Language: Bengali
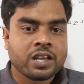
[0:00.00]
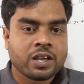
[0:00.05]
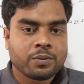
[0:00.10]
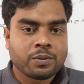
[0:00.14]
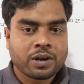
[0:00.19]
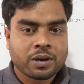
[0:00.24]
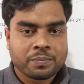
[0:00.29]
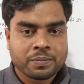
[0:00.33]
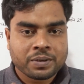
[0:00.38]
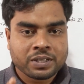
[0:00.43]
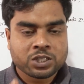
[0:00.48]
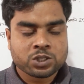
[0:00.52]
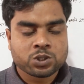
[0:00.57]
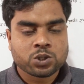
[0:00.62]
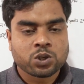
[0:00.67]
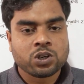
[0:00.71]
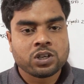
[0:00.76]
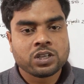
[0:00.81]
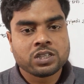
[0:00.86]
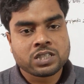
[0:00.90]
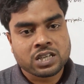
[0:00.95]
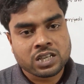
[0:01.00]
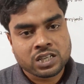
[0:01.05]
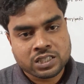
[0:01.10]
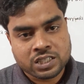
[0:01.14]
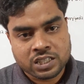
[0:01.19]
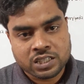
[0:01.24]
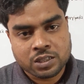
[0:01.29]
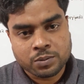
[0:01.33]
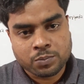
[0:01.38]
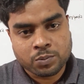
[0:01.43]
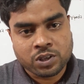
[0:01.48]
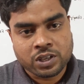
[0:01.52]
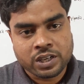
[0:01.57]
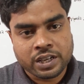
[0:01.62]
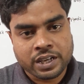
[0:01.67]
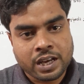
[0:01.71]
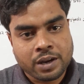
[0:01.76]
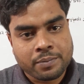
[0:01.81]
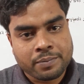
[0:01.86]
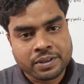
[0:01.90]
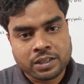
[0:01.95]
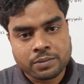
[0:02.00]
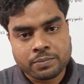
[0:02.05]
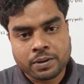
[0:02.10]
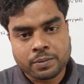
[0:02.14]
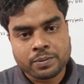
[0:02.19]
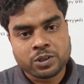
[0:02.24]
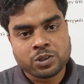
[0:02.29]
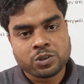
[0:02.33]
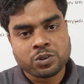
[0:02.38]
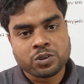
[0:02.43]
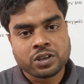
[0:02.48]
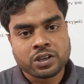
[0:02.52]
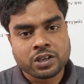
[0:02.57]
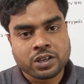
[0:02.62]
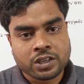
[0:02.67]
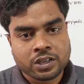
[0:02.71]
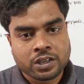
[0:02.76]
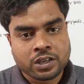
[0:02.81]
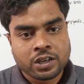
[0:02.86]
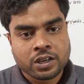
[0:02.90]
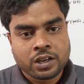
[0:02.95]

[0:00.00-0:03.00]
এবং আপনাদের সকলে জানার স্বার্থে বলে রাখি আমাদের পাপেলোডিকারের